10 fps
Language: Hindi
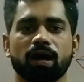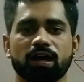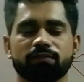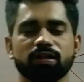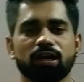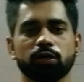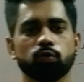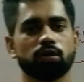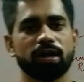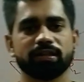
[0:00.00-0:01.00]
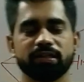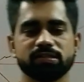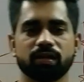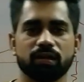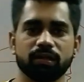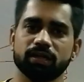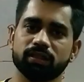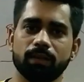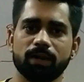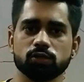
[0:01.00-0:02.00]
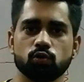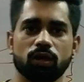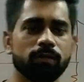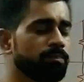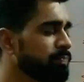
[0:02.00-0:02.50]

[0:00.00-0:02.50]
R1 R2 और R3 से करंट कितना पास होगा